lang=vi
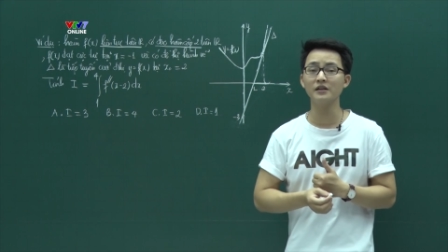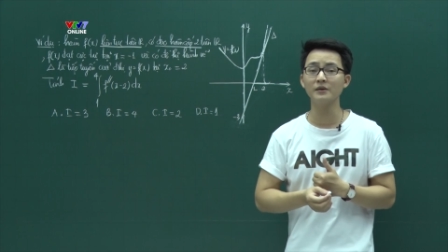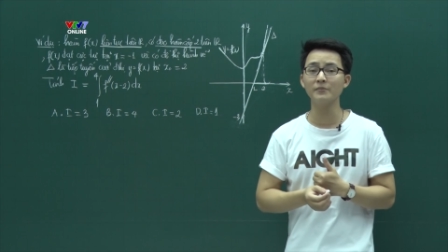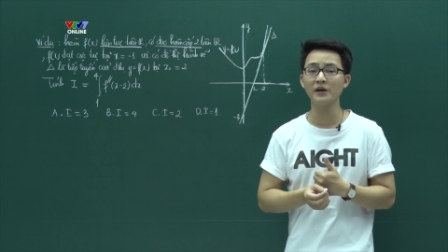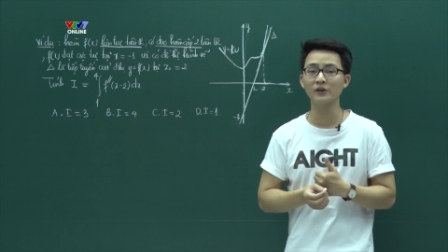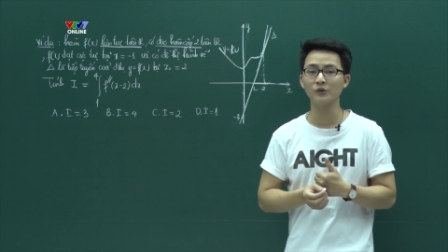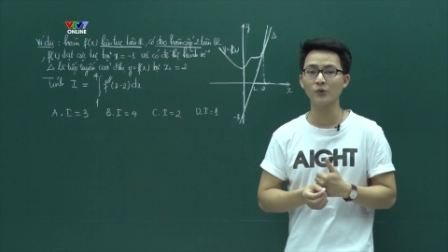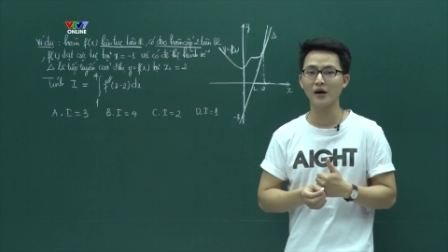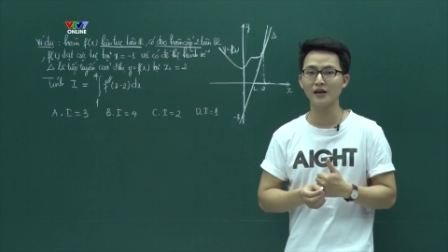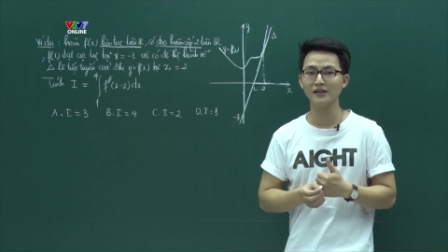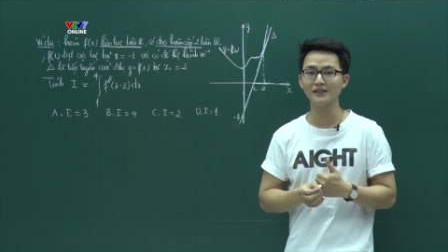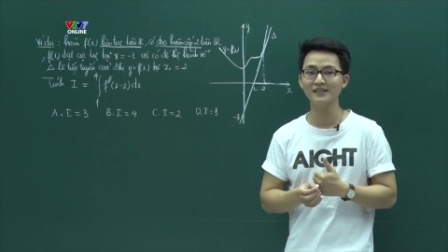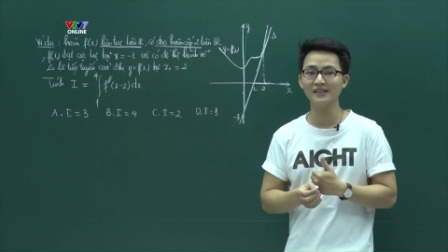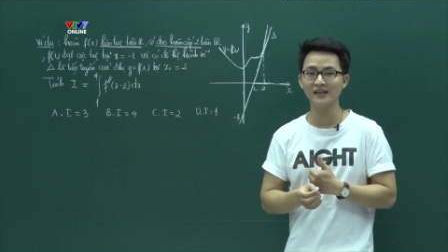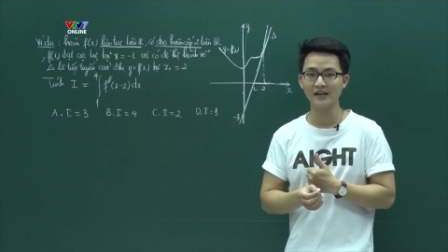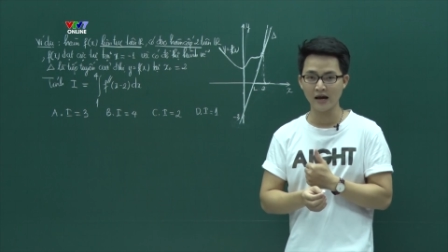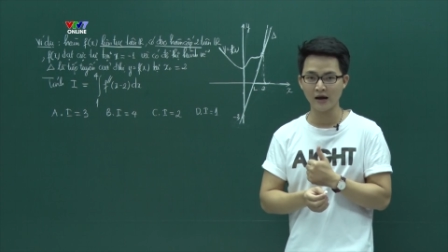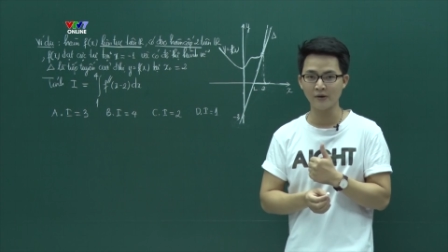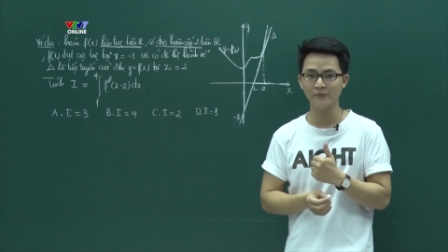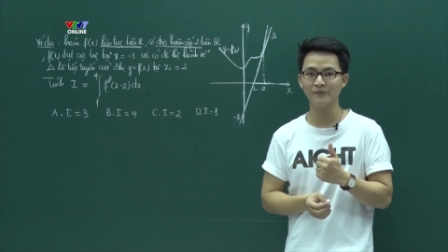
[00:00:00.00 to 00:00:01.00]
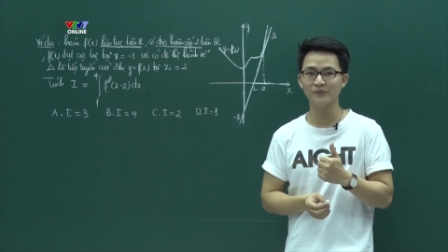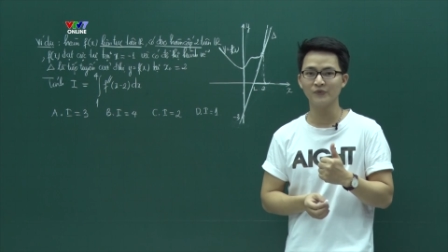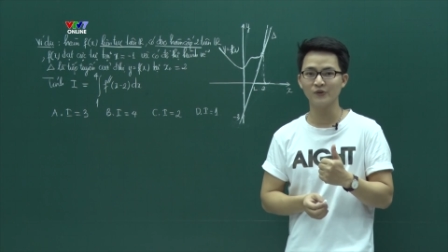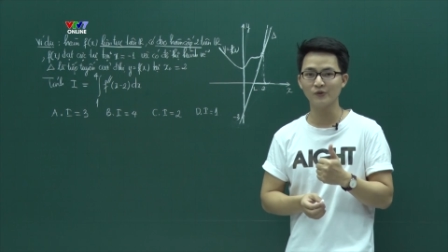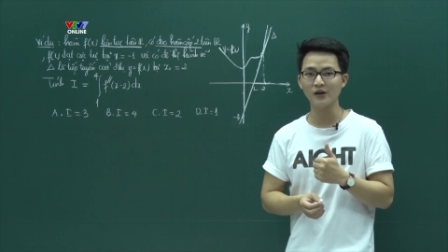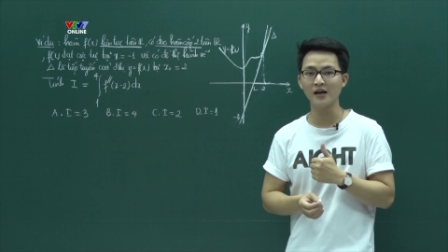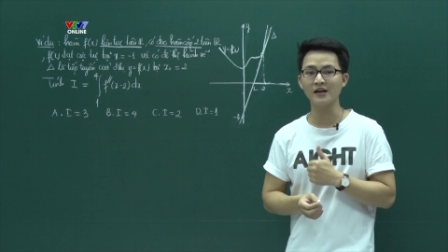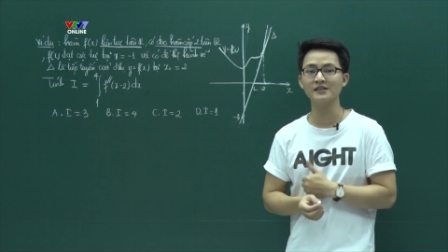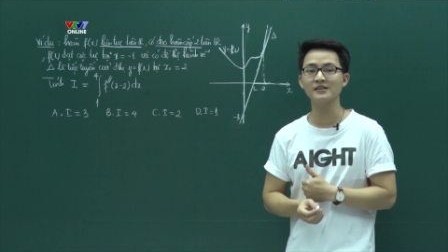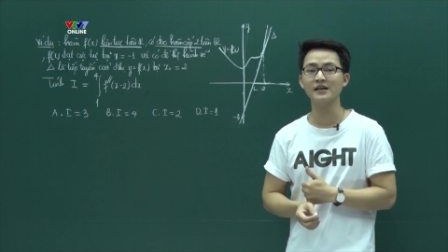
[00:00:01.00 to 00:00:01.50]
lý bài toán như thế nào.
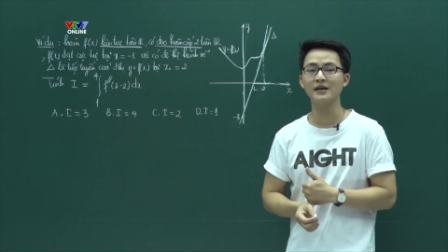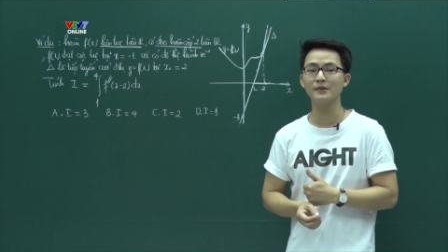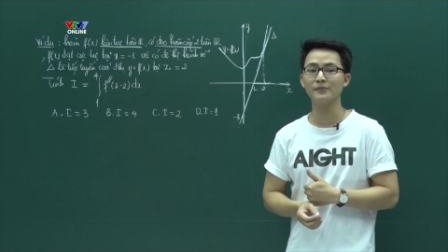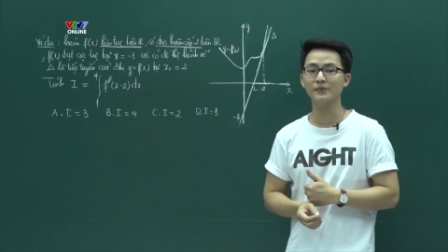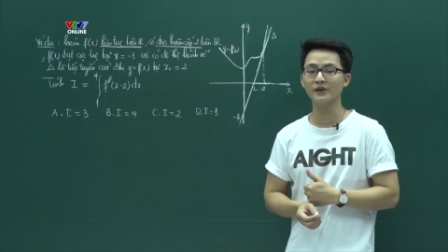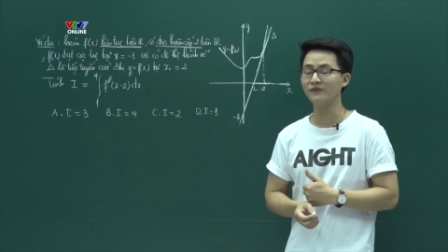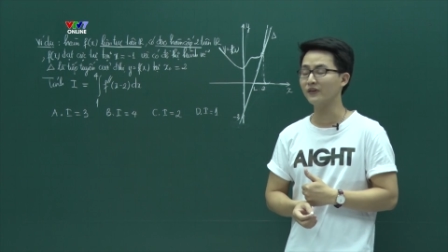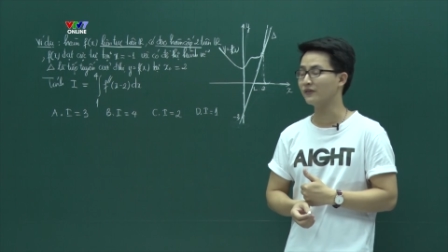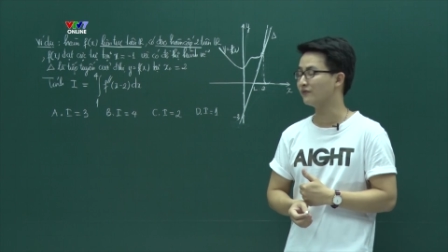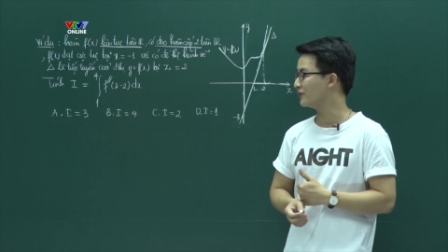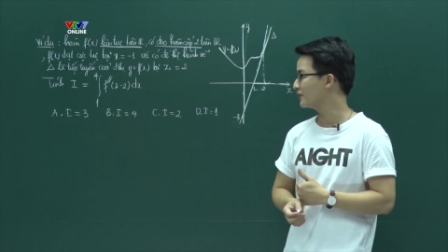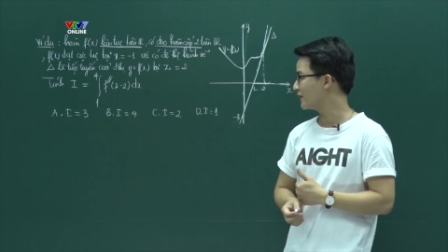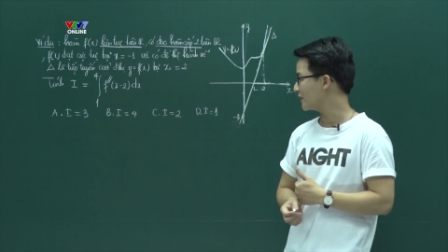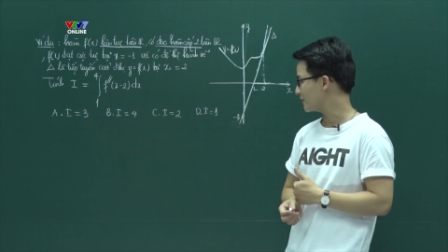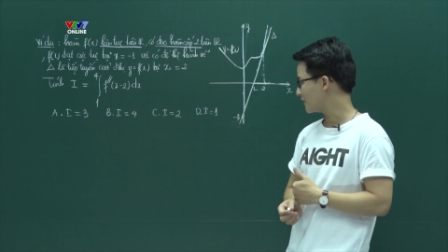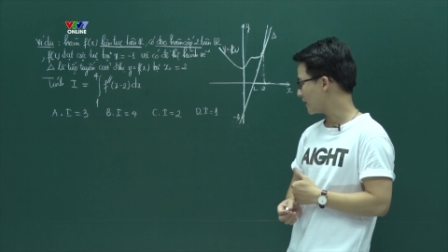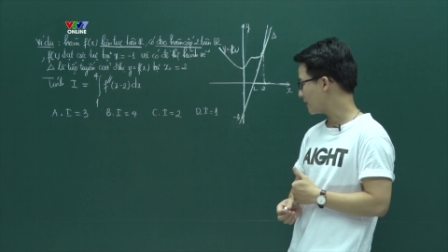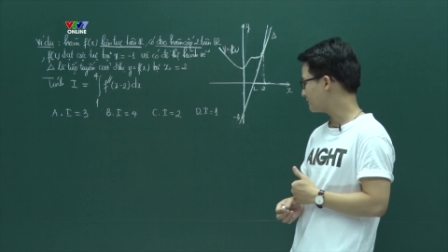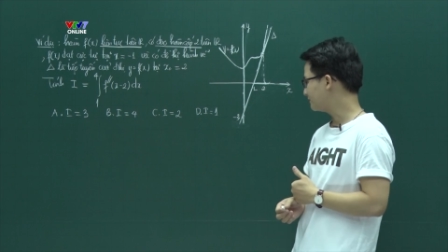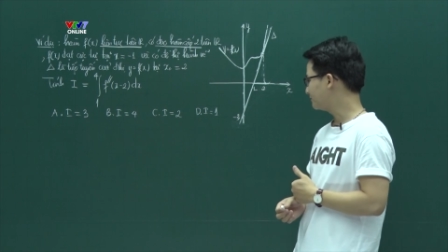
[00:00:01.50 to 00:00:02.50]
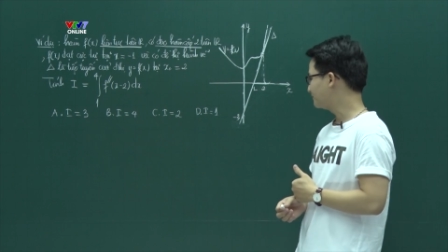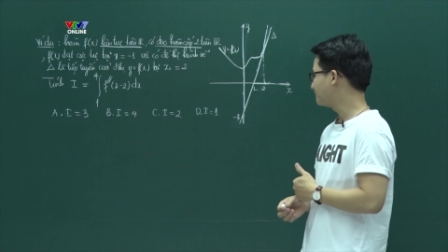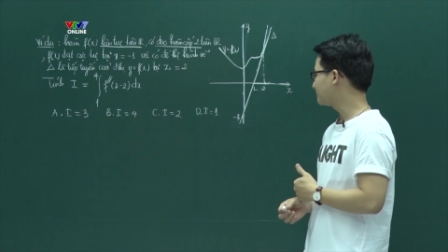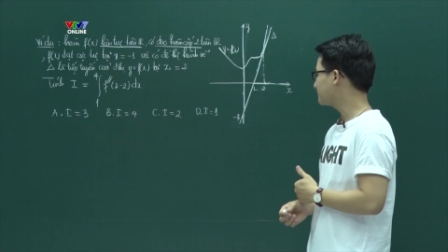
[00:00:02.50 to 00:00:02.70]
tại xem cái phần phân tích nhé. À,